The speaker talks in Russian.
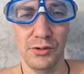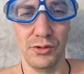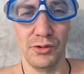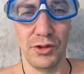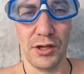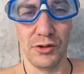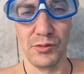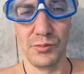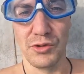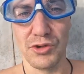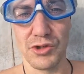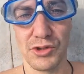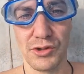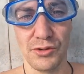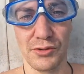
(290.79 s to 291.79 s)
то я
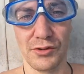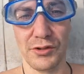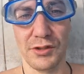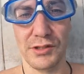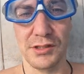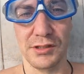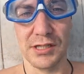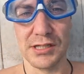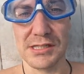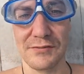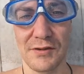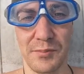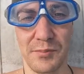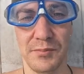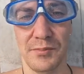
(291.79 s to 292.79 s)
думаю, что эти
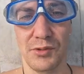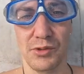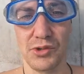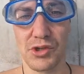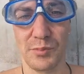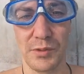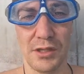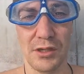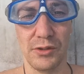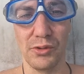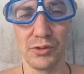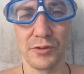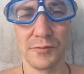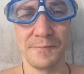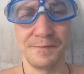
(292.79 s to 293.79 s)
ласты вам точно
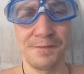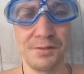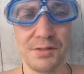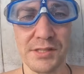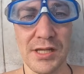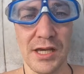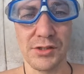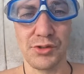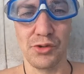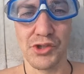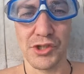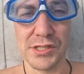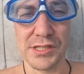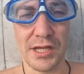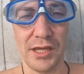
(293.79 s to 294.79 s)
подойдут. Не знаю, с
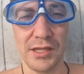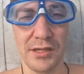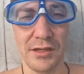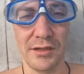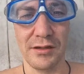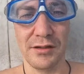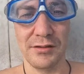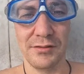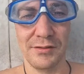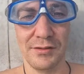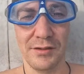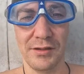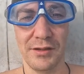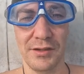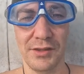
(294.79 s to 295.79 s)
точки зрения
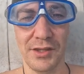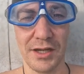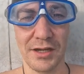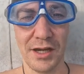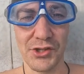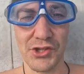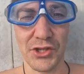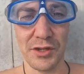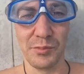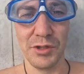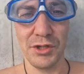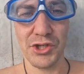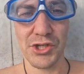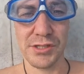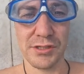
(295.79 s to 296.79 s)
а, накачки
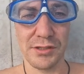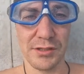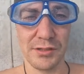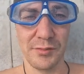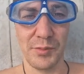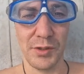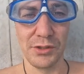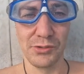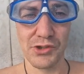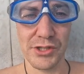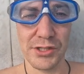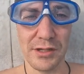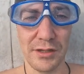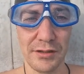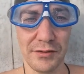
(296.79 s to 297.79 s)
мышц, э,
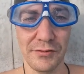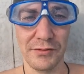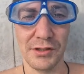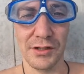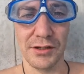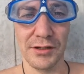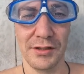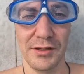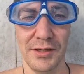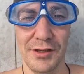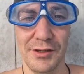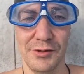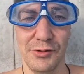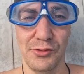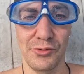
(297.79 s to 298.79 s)
получится ли в них
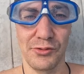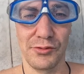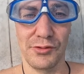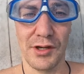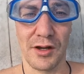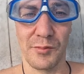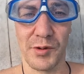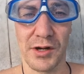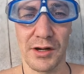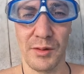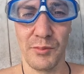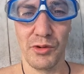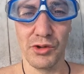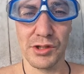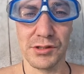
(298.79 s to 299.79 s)
ну, так
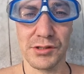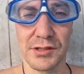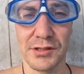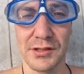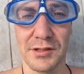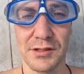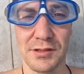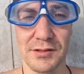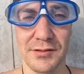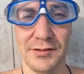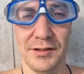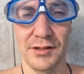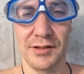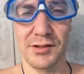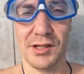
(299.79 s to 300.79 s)
проработать, э,
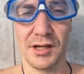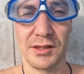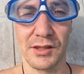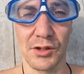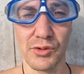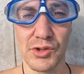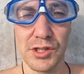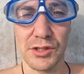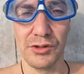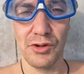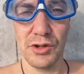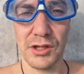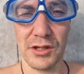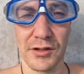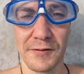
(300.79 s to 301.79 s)
так нагрузить
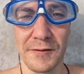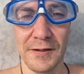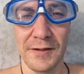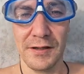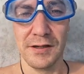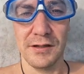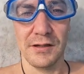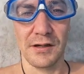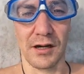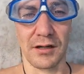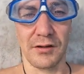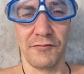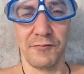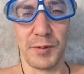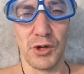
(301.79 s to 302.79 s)
ноги,
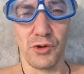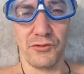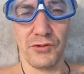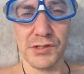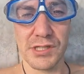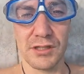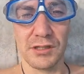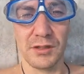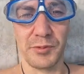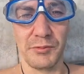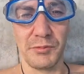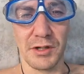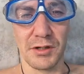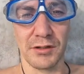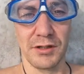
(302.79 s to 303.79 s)
как пару финсок,
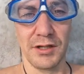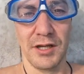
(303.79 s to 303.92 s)
например.